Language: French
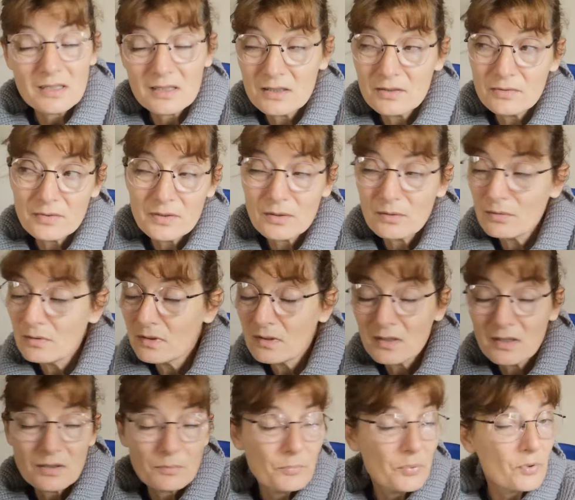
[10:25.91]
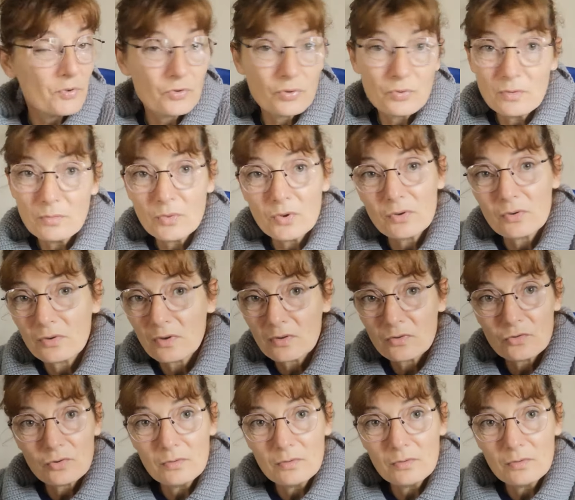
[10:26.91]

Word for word: des difficultés pour tout le monde.